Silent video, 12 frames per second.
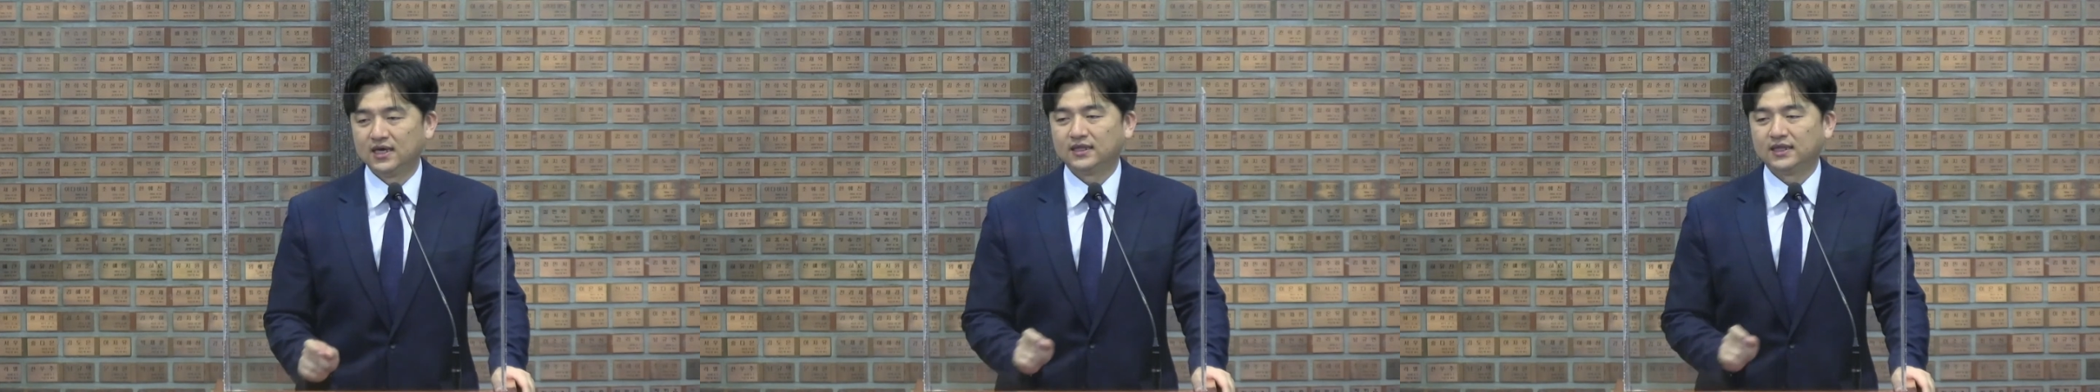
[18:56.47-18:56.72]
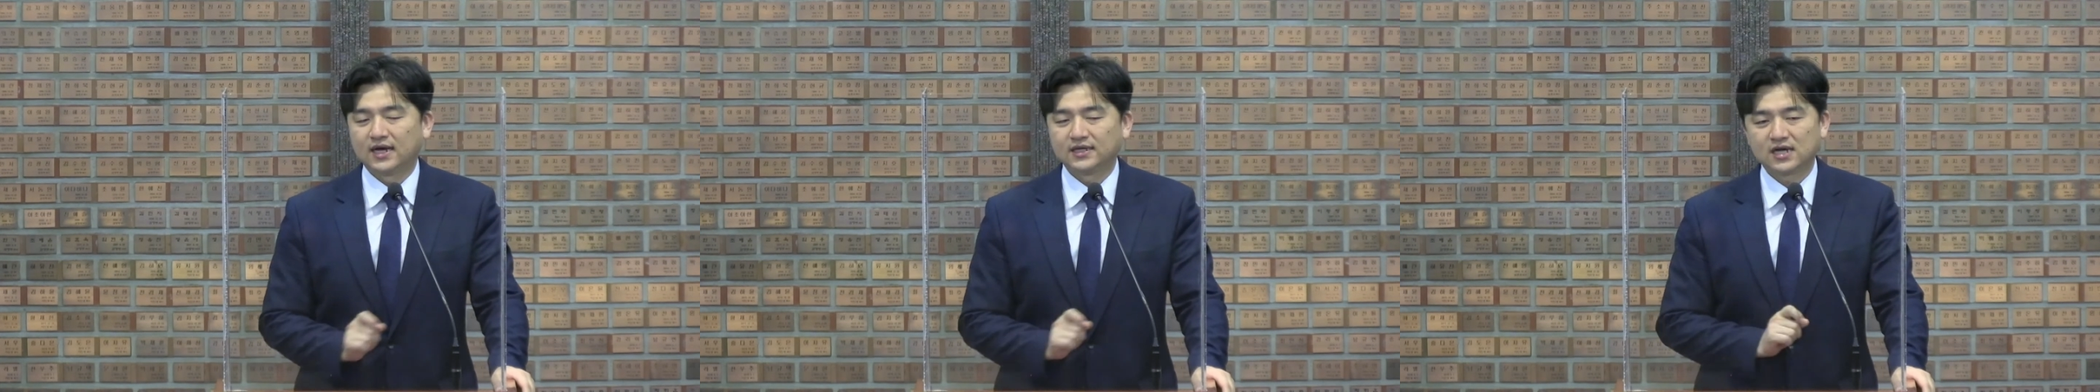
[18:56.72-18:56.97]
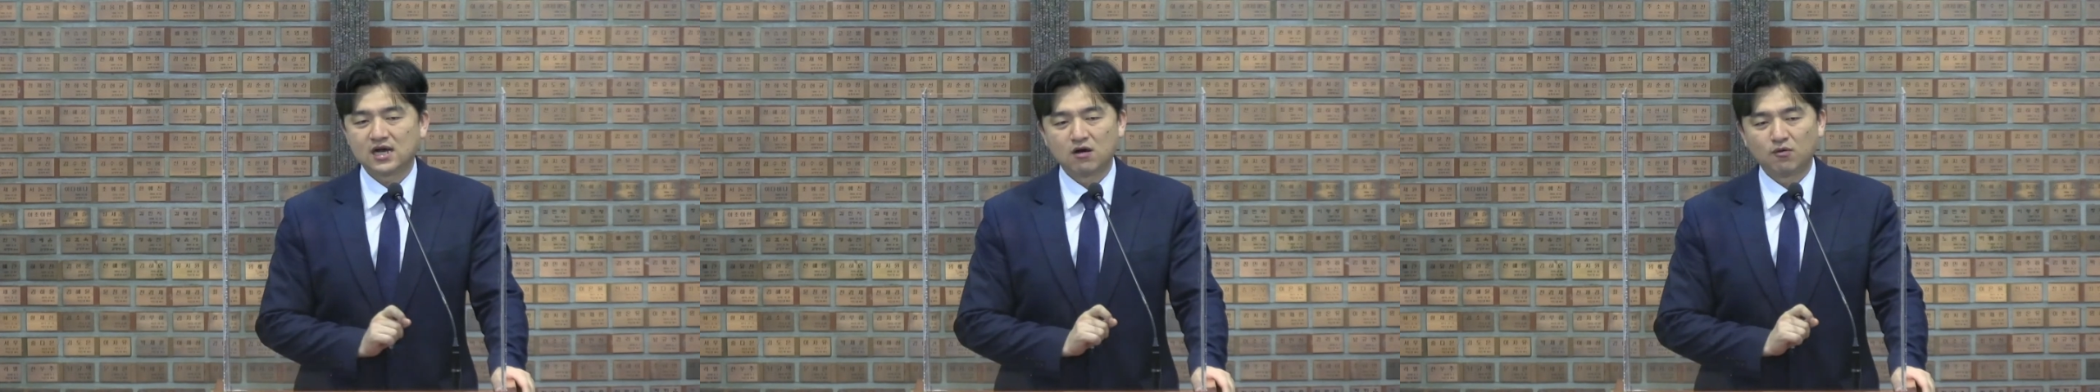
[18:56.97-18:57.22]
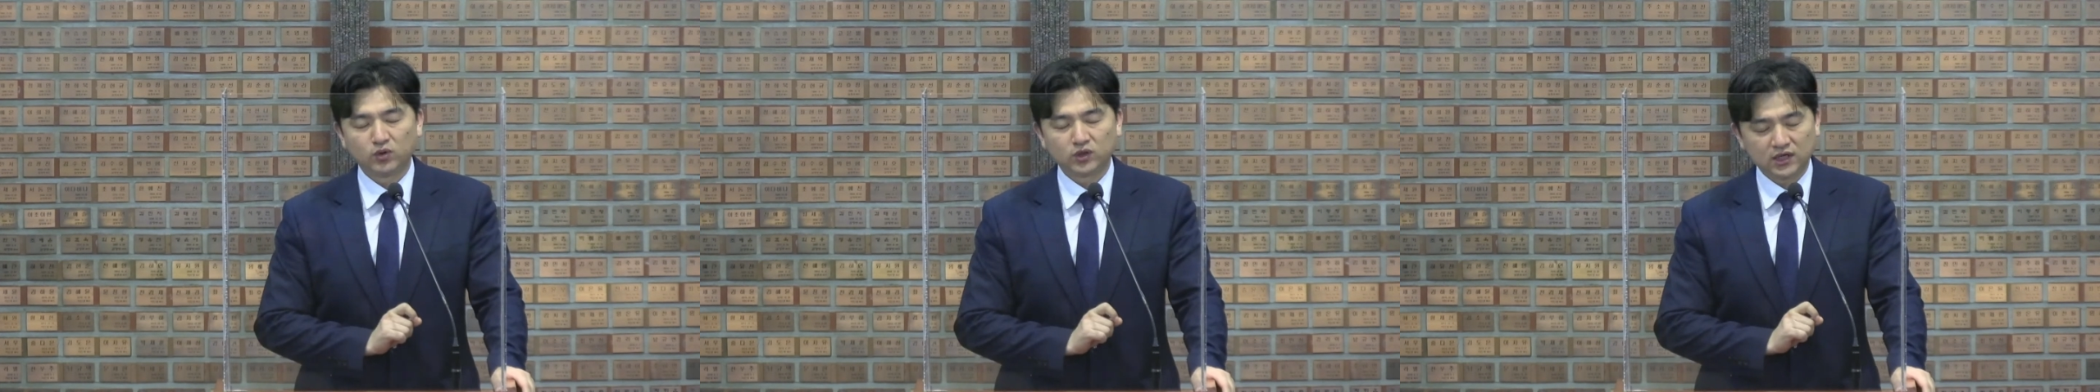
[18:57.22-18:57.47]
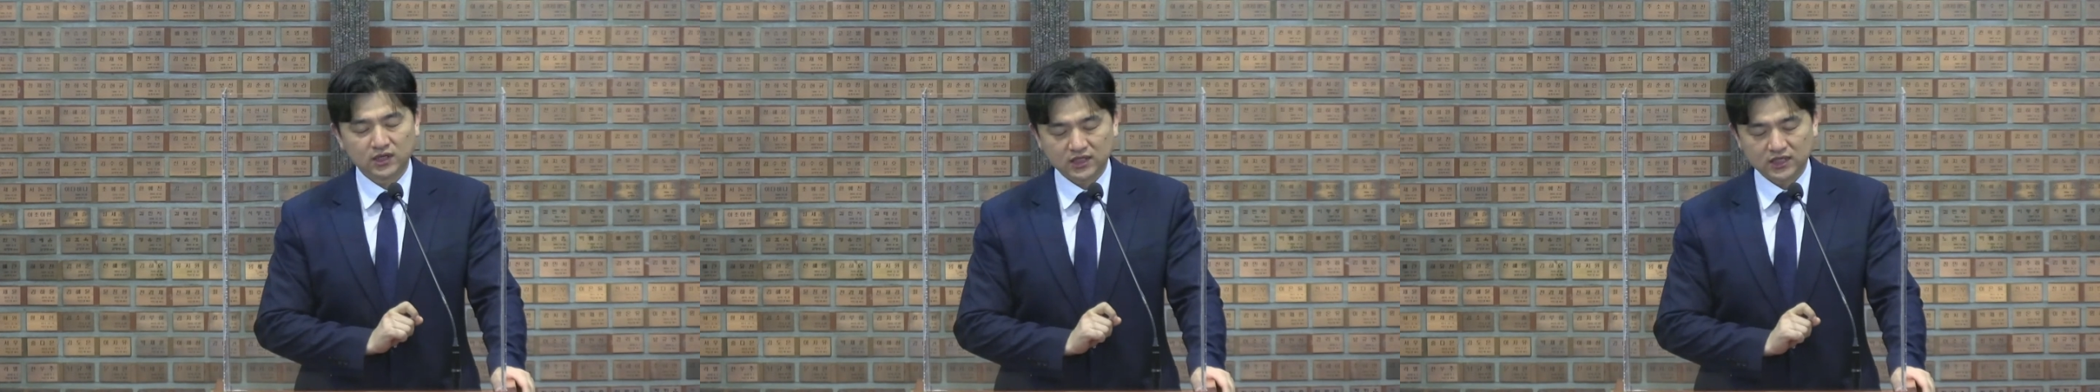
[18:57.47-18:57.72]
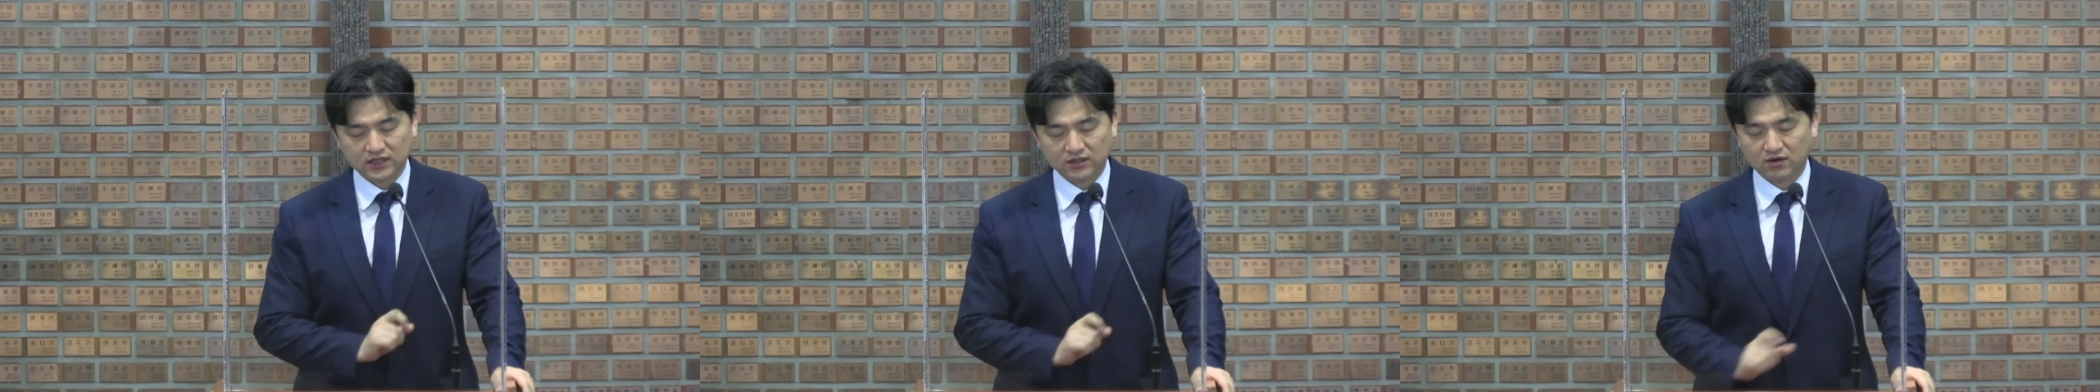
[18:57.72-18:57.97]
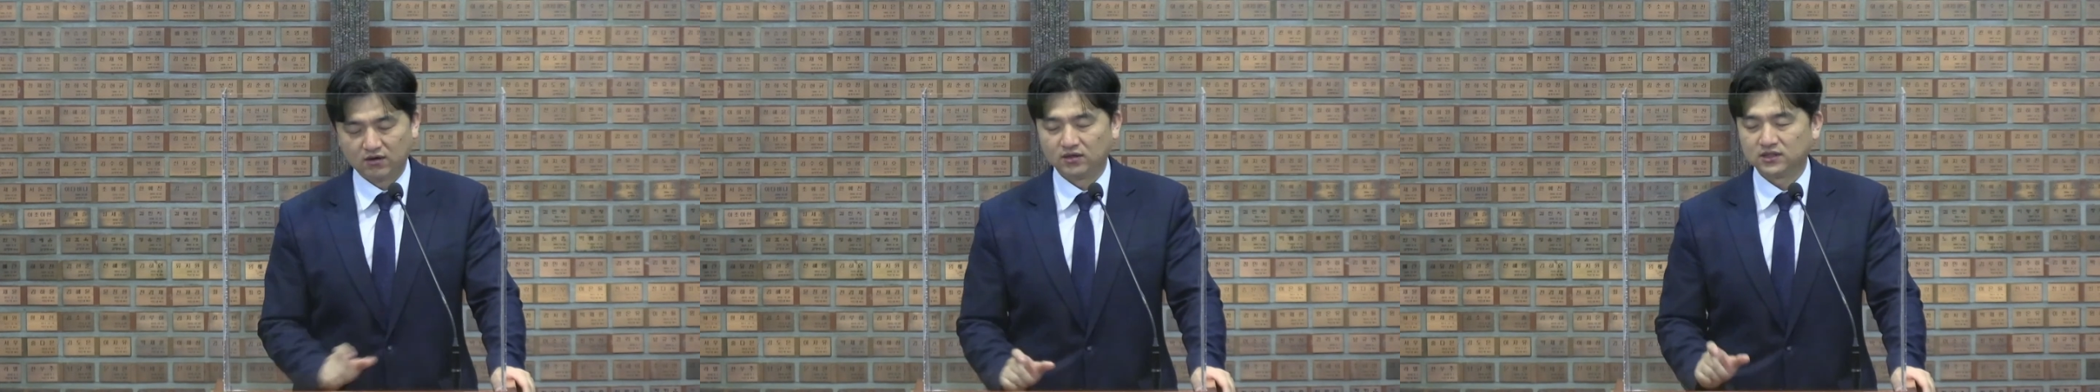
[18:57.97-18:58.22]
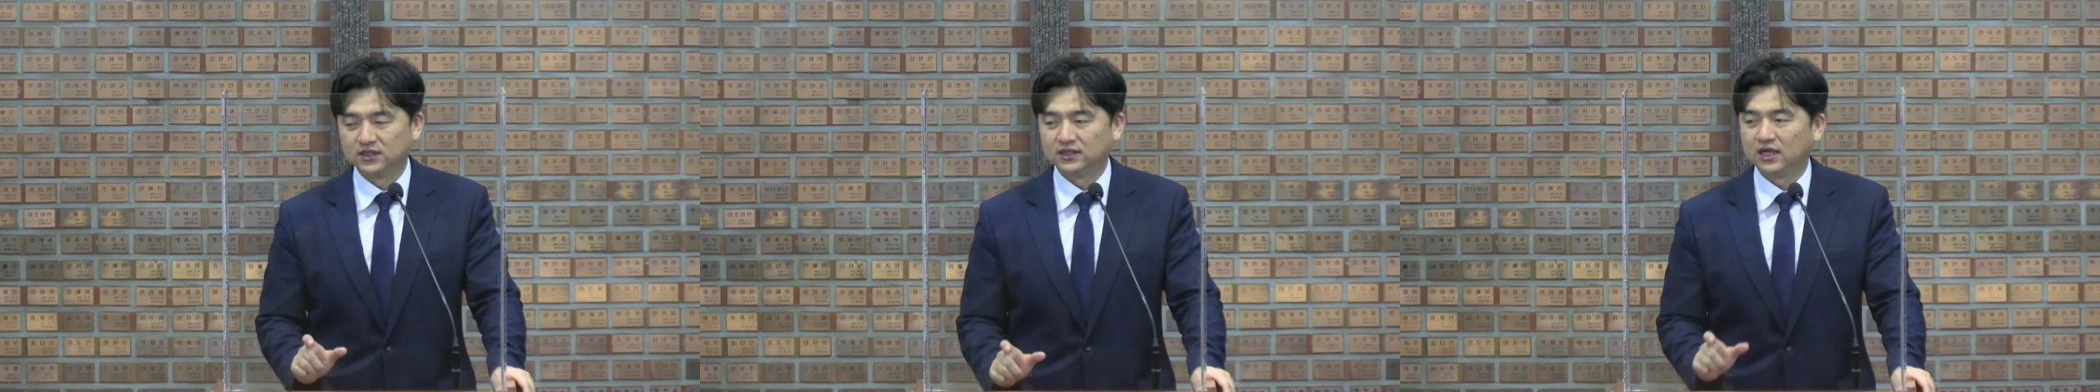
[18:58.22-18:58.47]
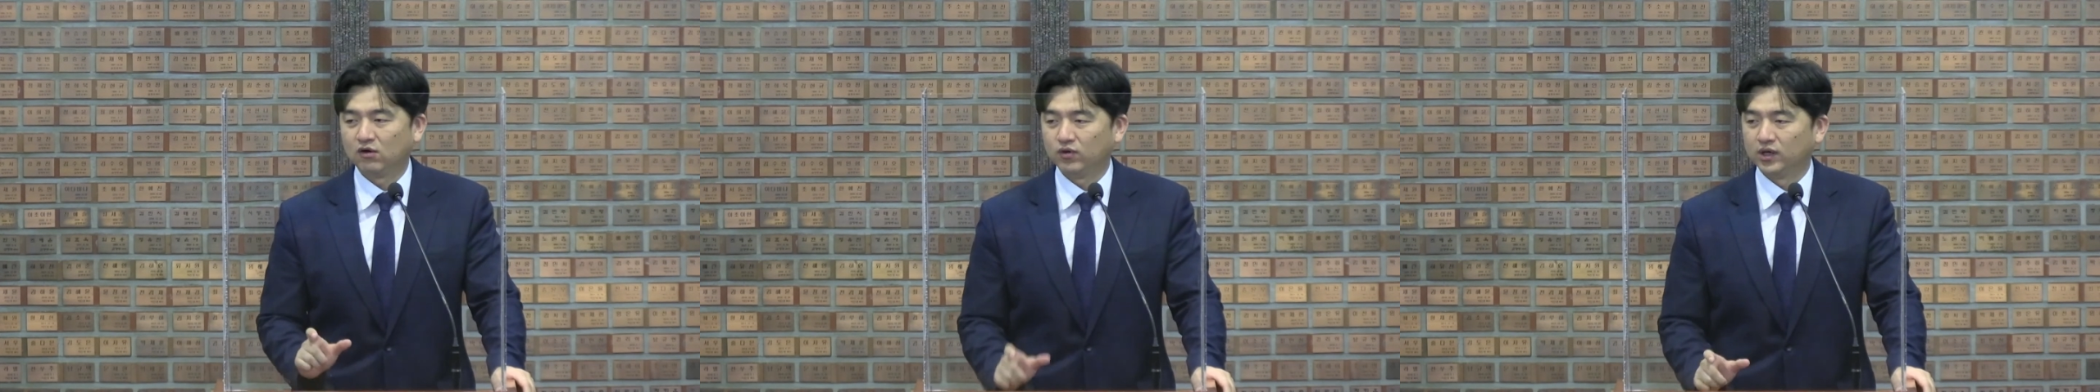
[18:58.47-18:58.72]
내가 생각한 것보다 길어진다고